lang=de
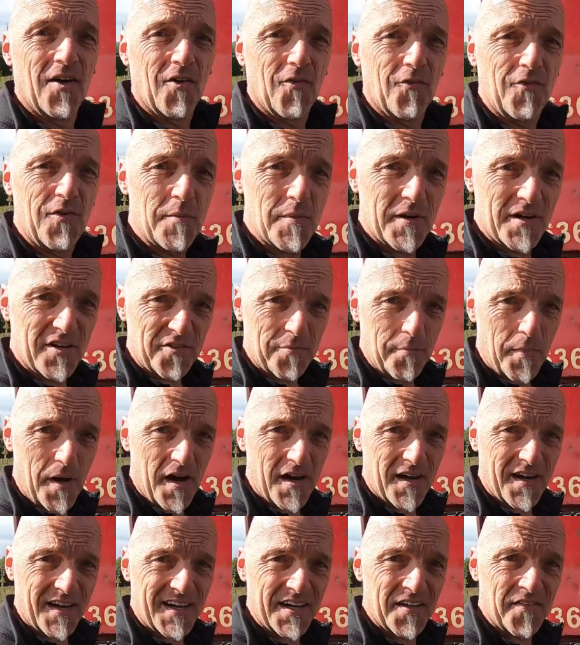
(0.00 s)
wie man es
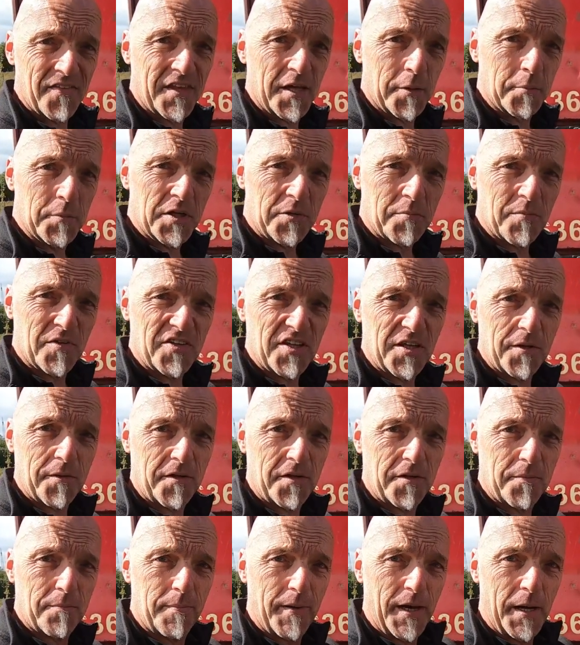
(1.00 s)
machen kann, damit man
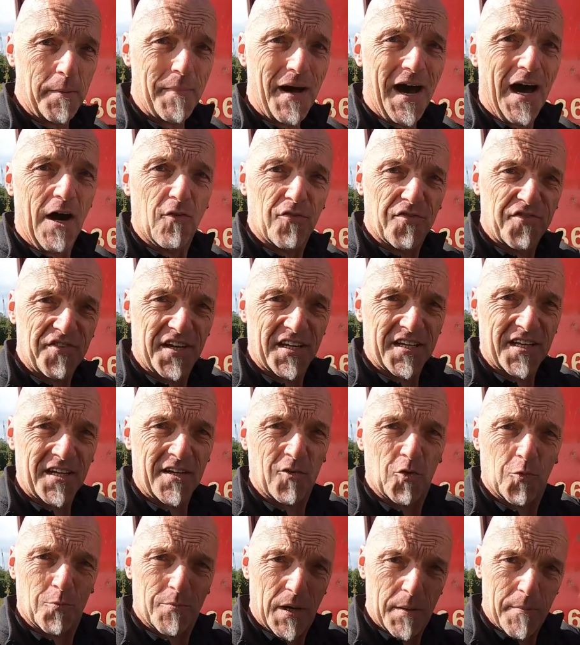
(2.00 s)
sich beim
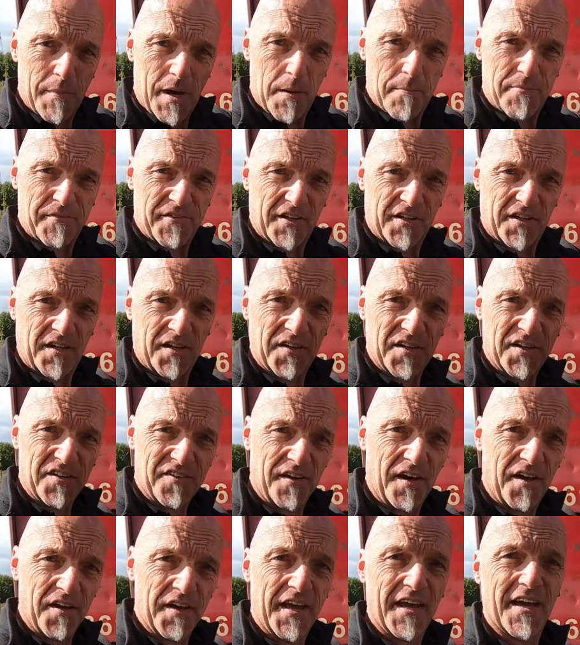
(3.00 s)
Aufsatteln und beim Absatteln
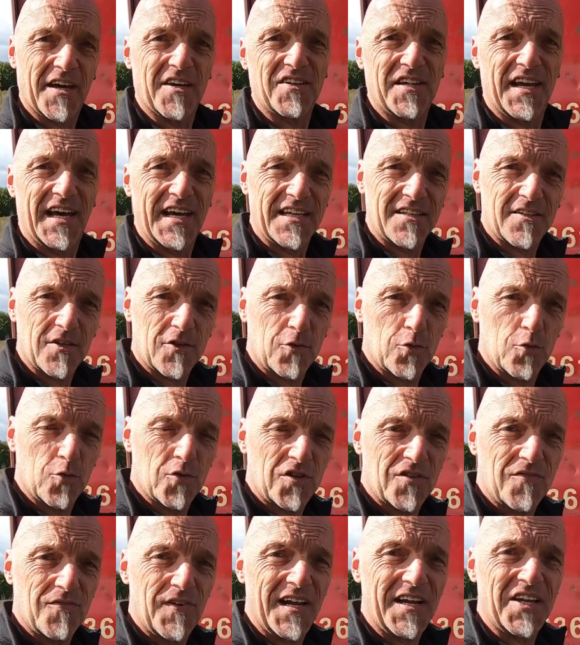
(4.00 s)
des Anhängers leichter
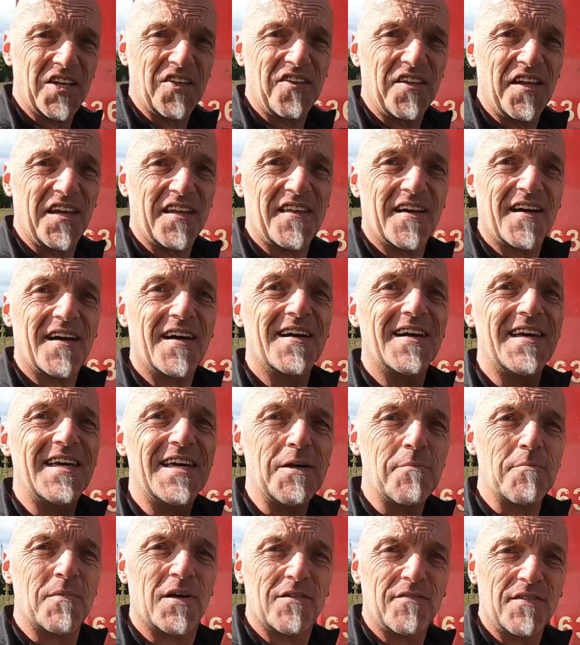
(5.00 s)
tut, weil ich sehe da
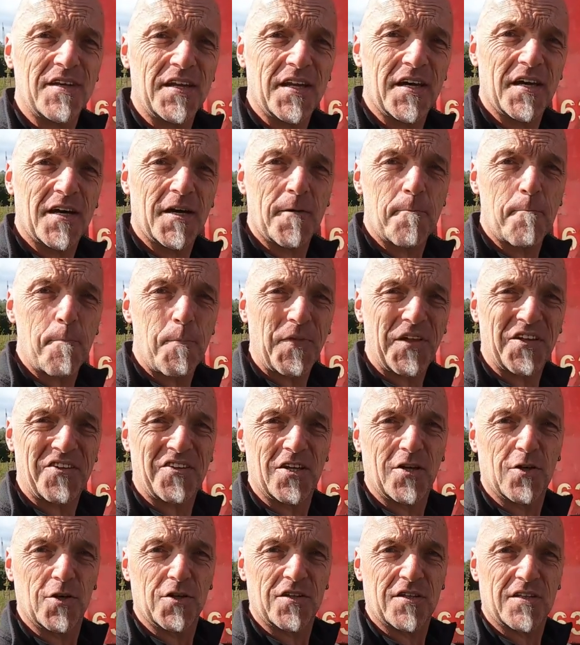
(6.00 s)
immer wieder, dass
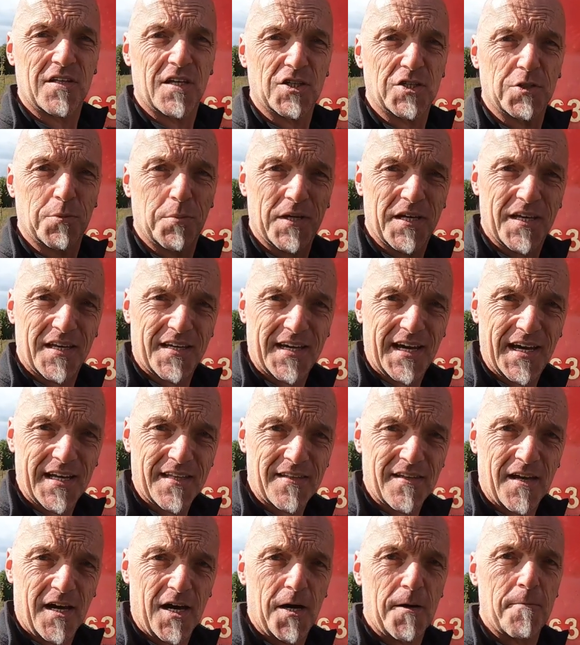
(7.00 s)
die Leute da
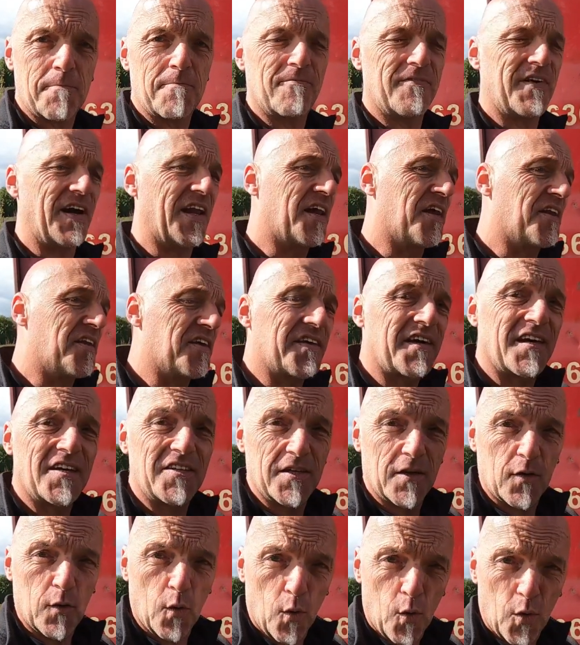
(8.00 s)
Schwierigkeiten haben, weil er nicht
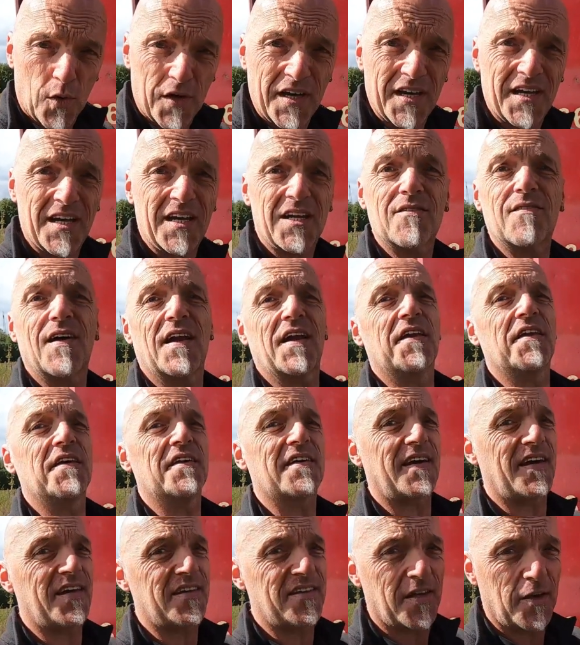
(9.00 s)
richtig hoch geht, weil er
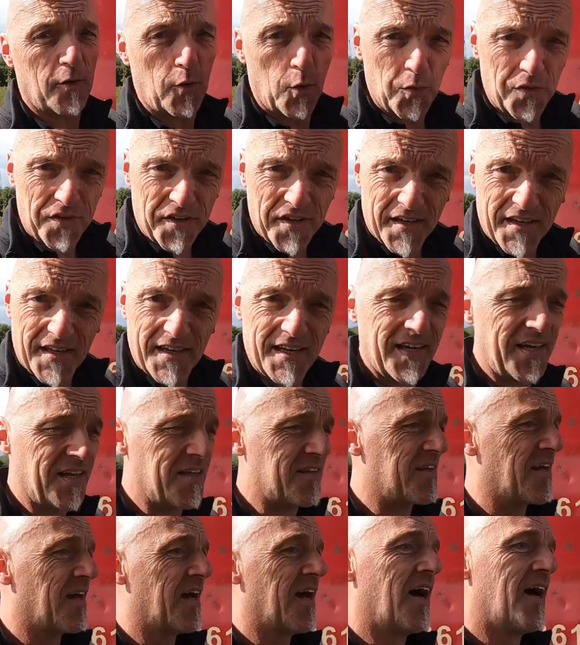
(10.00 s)
nicht richtig runter
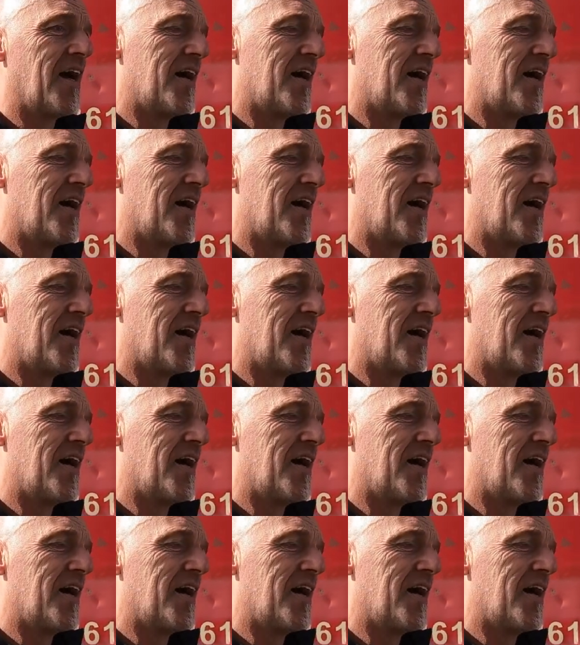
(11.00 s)
geht.